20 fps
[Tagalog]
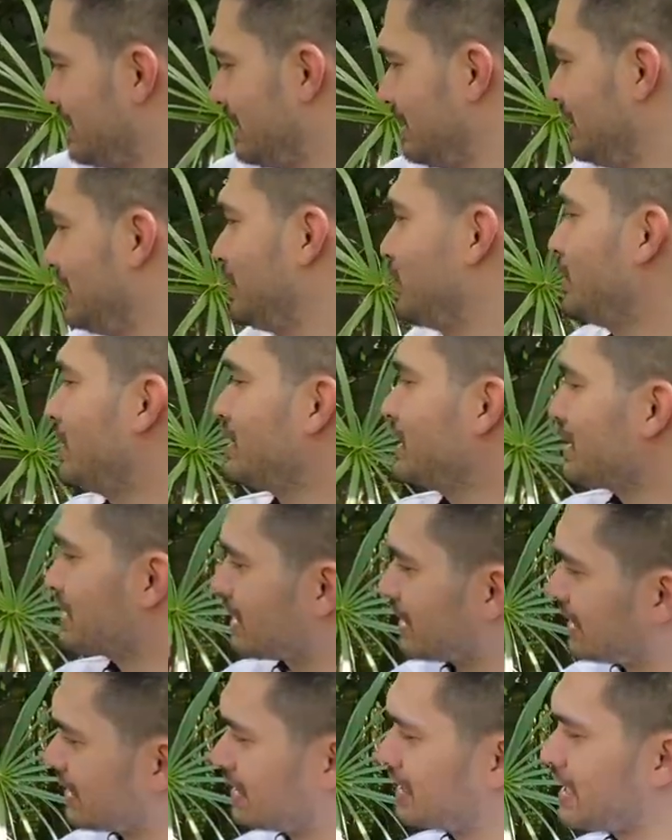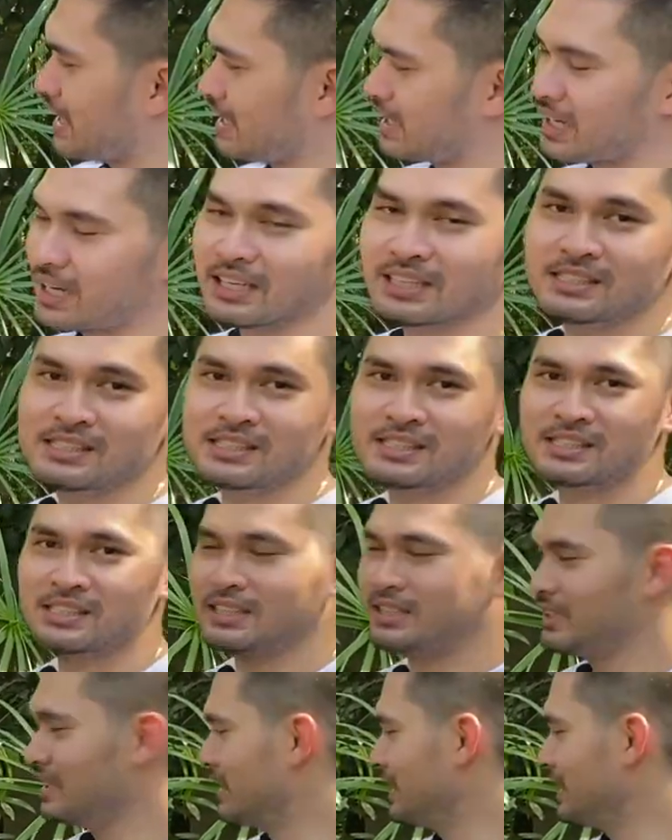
Dito na siya sa gitna guys.